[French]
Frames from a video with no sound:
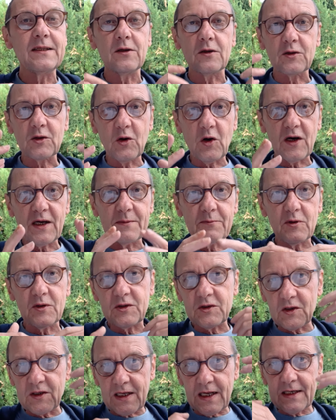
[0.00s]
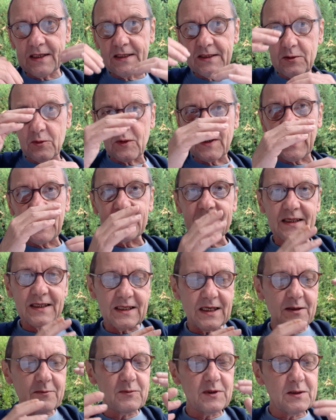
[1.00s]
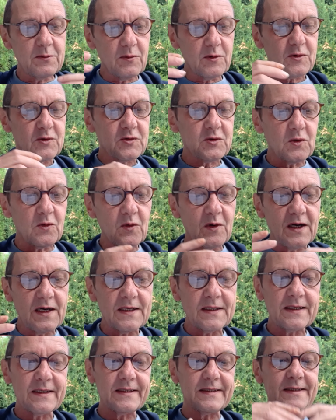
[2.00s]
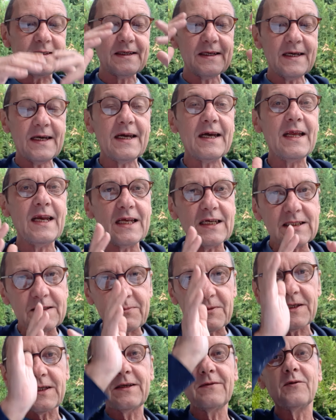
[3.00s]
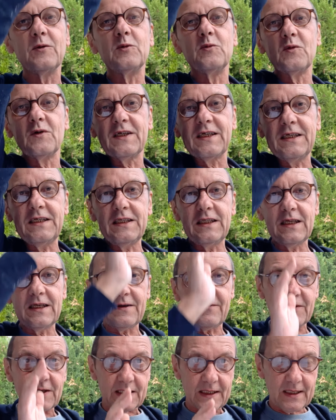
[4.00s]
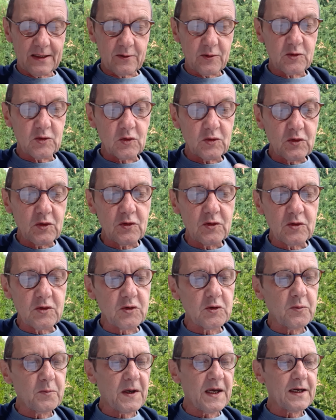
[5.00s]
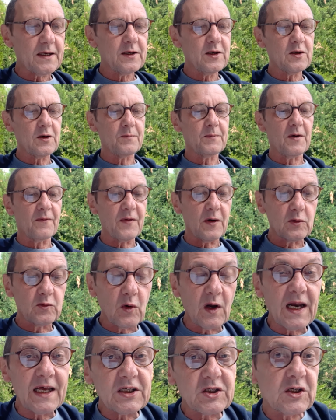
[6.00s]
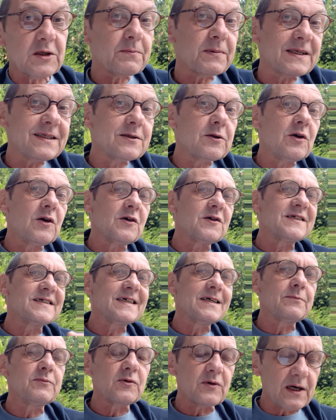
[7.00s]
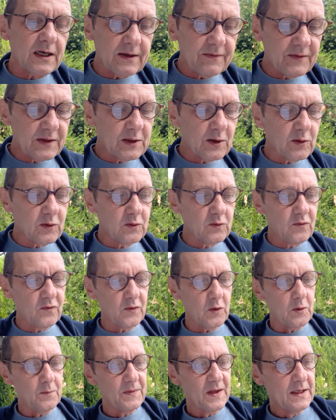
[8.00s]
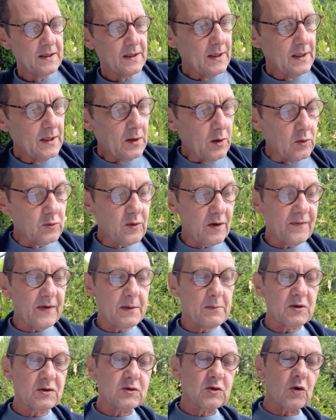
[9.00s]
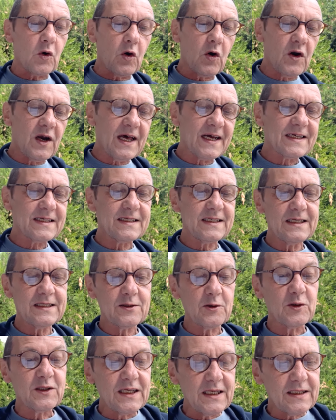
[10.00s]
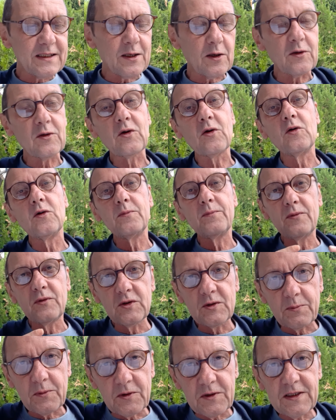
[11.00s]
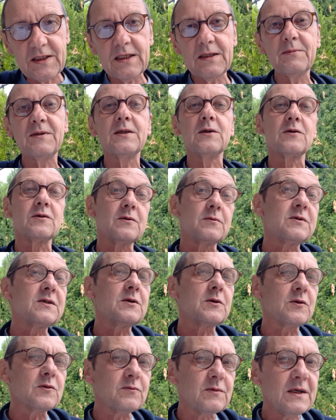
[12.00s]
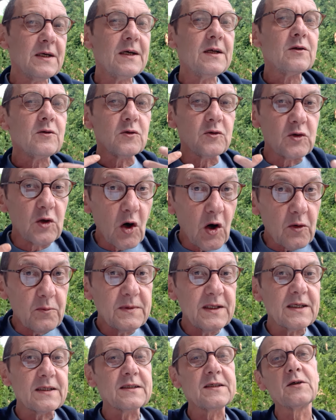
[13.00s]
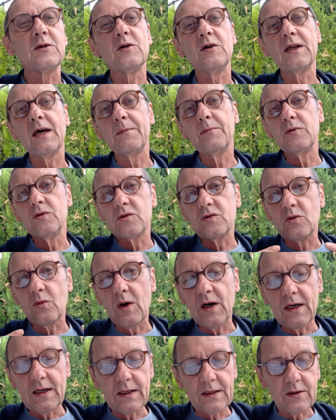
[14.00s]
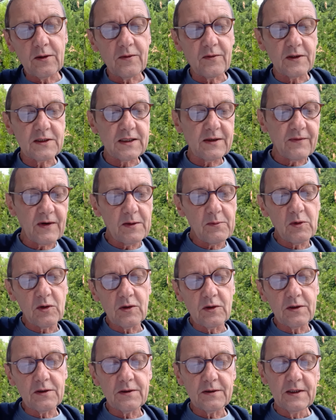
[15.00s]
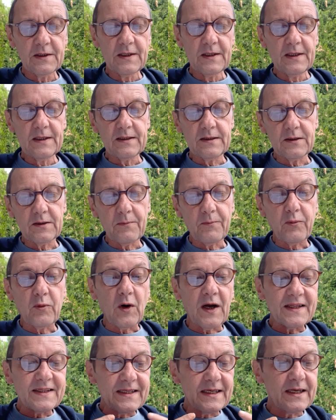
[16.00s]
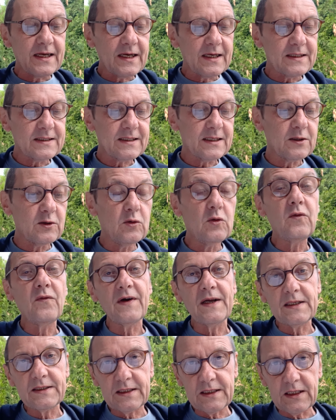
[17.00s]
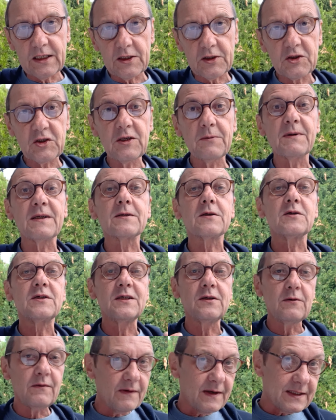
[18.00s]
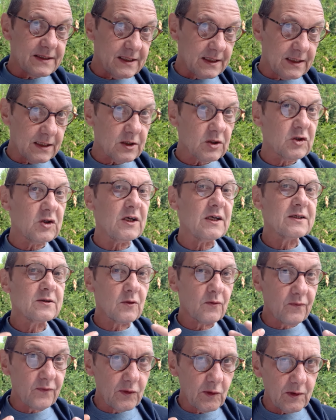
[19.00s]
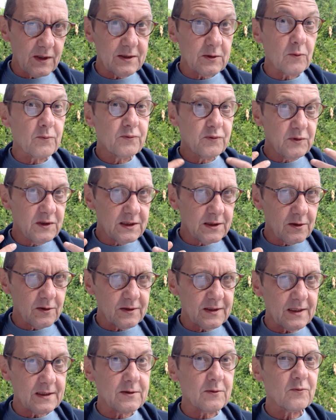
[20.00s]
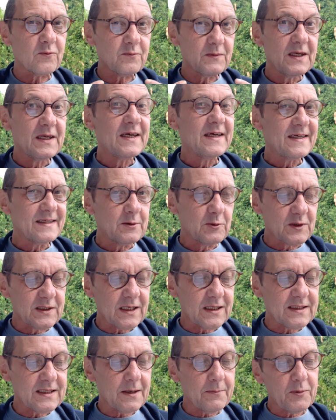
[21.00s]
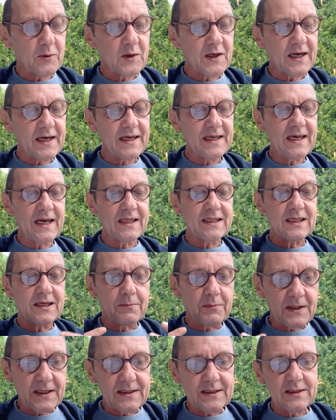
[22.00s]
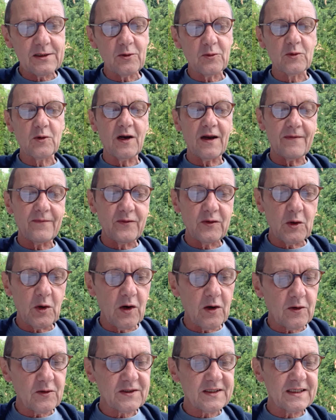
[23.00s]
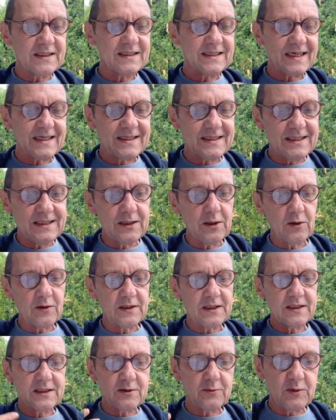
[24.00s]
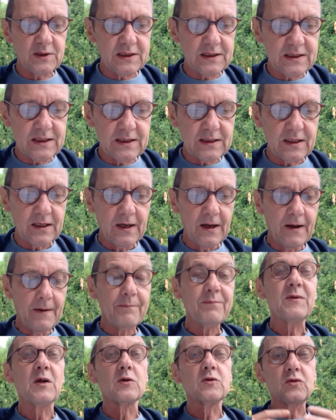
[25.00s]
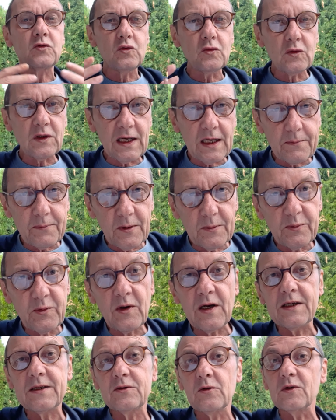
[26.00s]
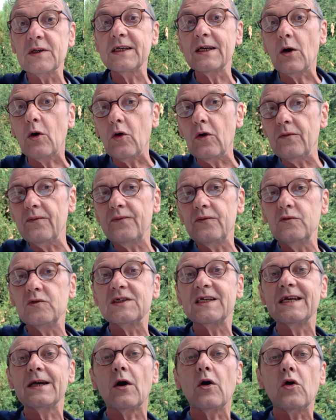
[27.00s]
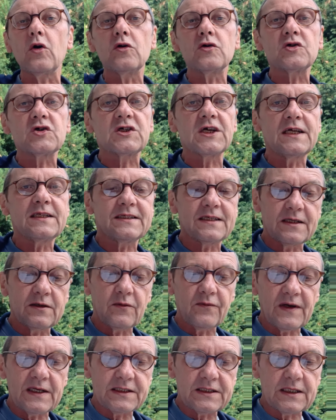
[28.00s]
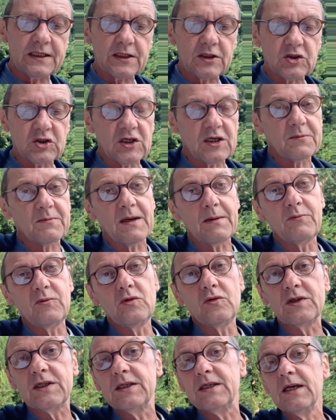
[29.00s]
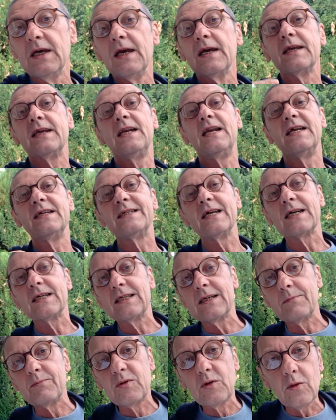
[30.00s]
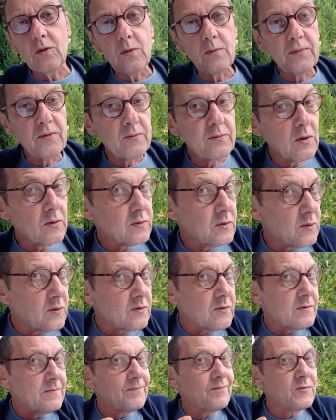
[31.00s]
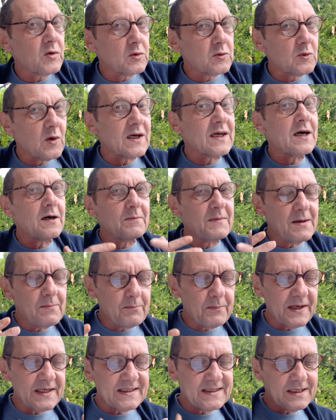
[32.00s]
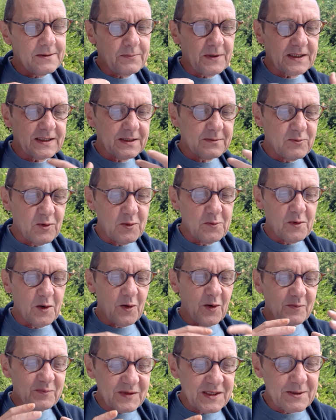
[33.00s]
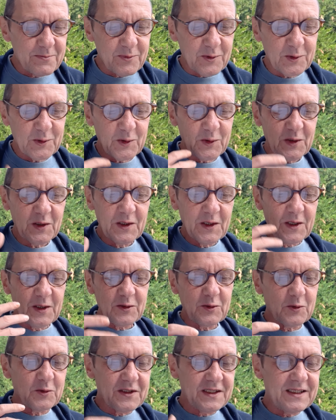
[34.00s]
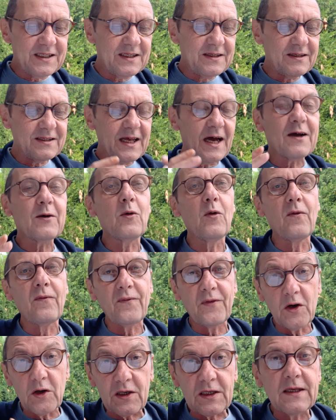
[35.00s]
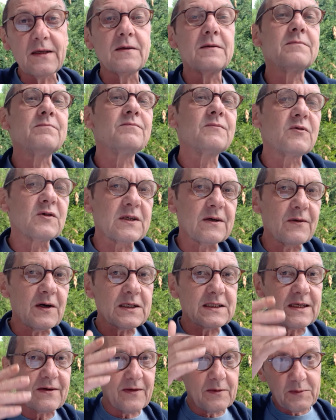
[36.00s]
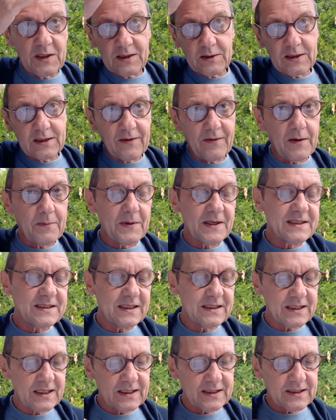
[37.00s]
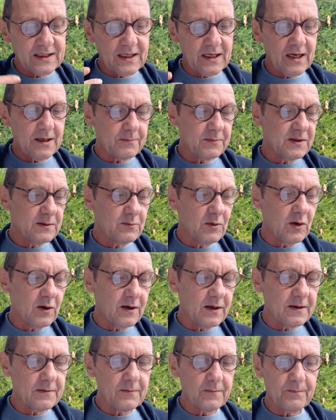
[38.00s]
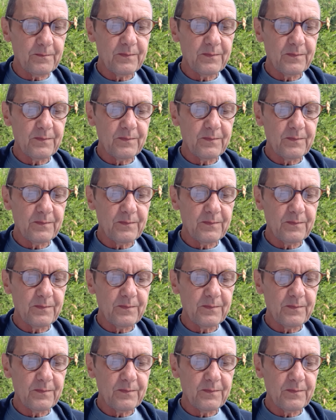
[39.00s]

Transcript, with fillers: et notre corps émotionnel qui sont quatrième dimension, hein, et, l'esprit qui veut nous guider vers quelque chose de supérieur. Mais enfin, on doit lâcher prise de l'ancien pour arriver dans le nouveau. On doit vraiment se relaxer, se détendre le plus possible, si de dormir si on en a besoin. C'est vraiment le, pour intégrer ces nouvelles énergies, parce que ces nouvelles énergies, elles sont, vieux, elles sont puissantes. Elles sont, donc ça, peut créer de la dépression, de la violence, des accidents, des suicides, dans toute la population qui refuse, qui rejette ces nouvelles énergies, et même nous qui, les acceptons, on, peut, on, doit quand même passer par des moments un petit peu d'inconfort, de, d'inconfort qui, il faut savoir que ça va, bien, ça va passer très très rapidement. Hein.